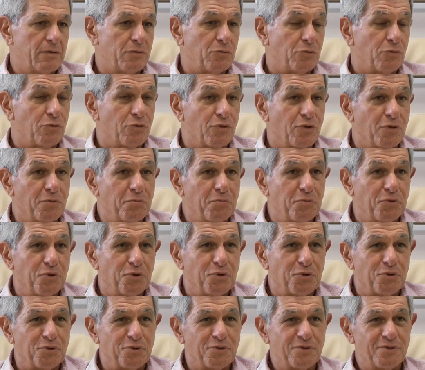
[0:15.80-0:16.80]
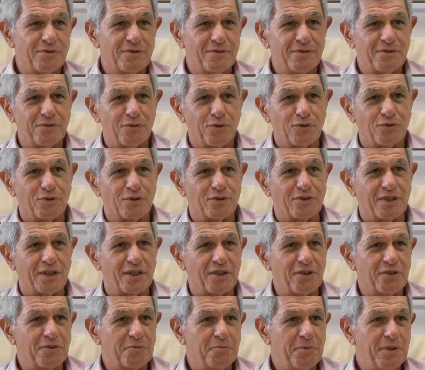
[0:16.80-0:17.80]
Nous sommes
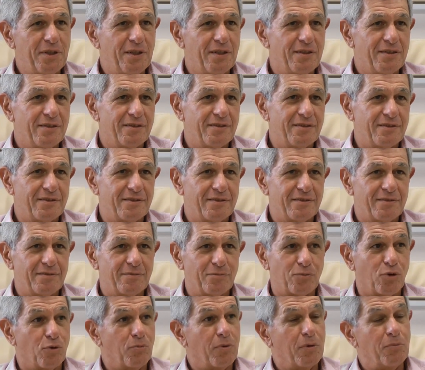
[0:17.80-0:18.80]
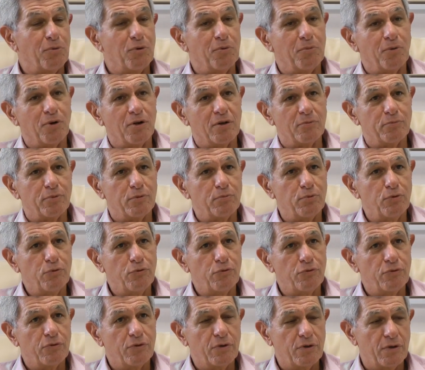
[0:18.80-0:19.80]
250 euh, 000, probablement un peu
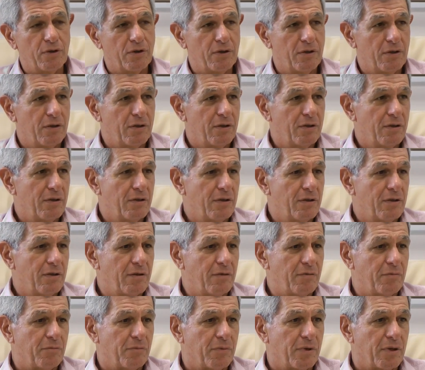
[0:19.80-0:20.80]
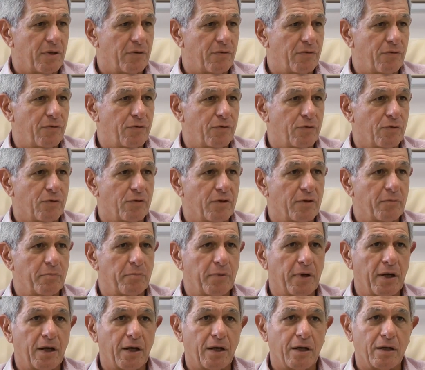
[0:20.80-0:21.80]
plus, mais ce n'est
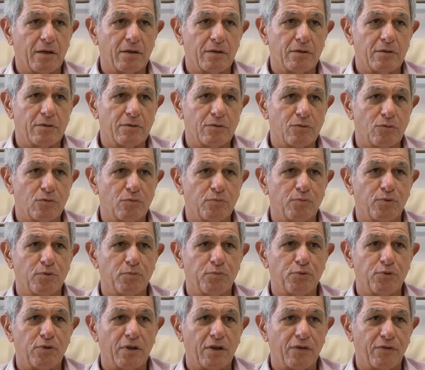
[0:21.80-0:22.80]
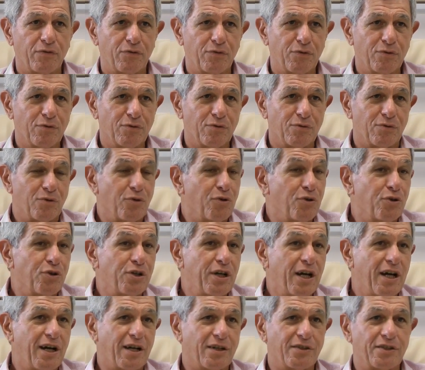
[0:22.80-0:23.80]
pas une population, au
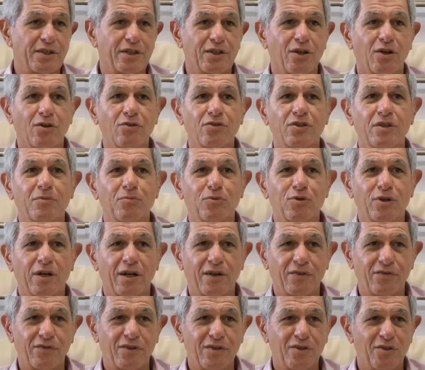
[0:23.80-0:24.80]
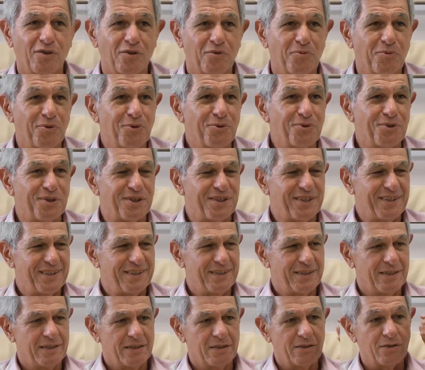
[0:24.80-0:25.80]
regard des grandes démocraties dans le monde,
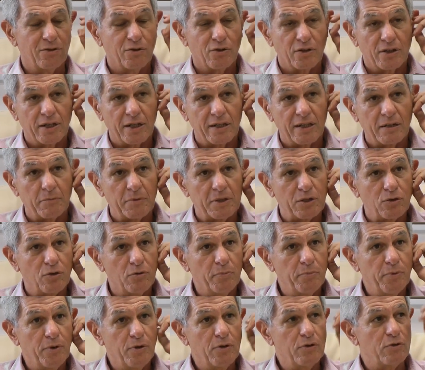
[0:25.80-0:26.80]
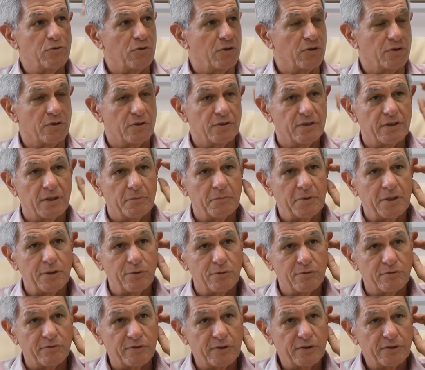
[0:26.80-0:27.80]
regard regarde la métropole, 65
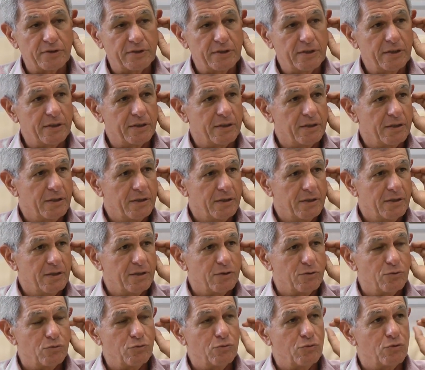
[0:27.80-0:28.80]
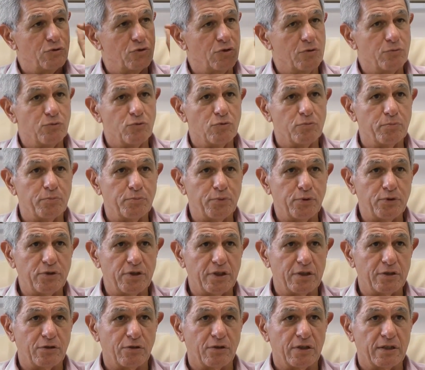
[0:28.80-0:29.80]
millions de Français, nous, nous sommes une
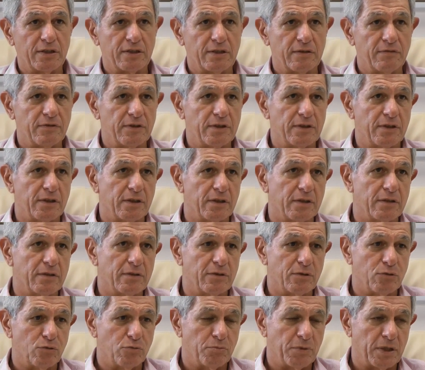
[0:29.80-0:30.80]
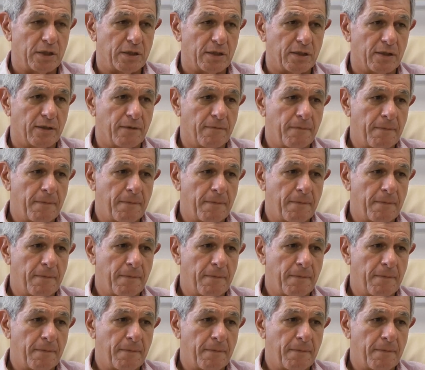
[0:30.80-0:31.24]
petite collectivité humaine.